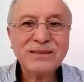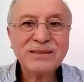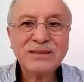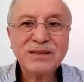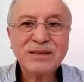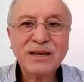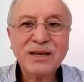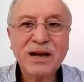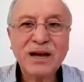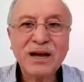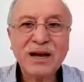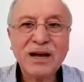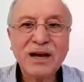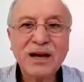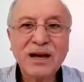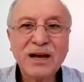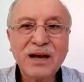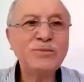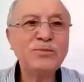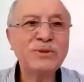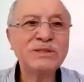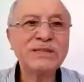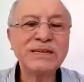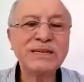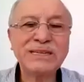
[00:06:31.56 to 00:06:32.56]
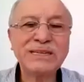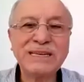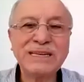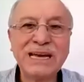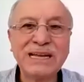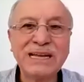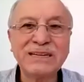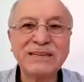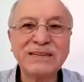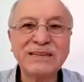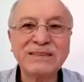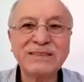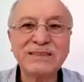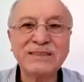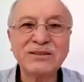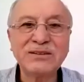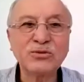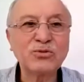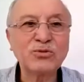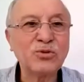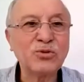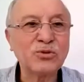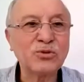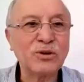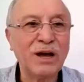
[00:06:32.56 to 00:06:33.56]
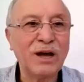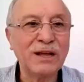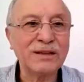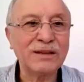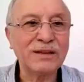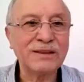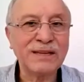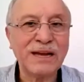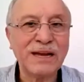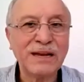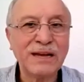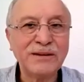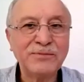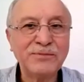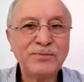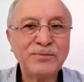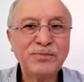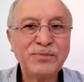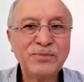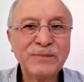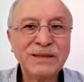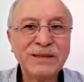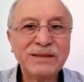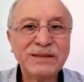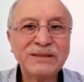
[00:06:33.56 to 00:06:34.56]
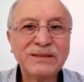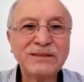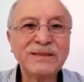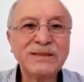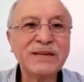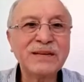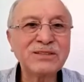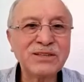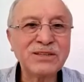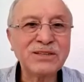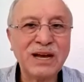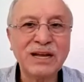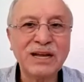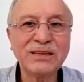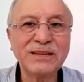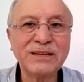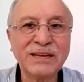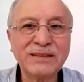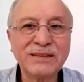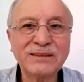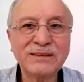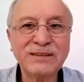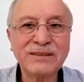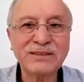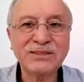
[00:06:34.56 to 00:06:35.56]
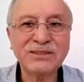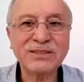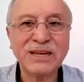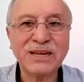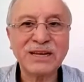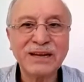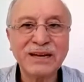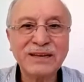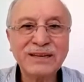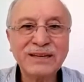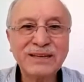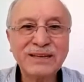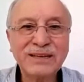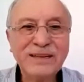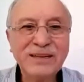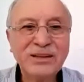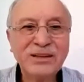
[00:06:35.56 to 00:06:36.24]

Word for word: Allah bize kendisini Kur'an'da nasıl anlattıysa,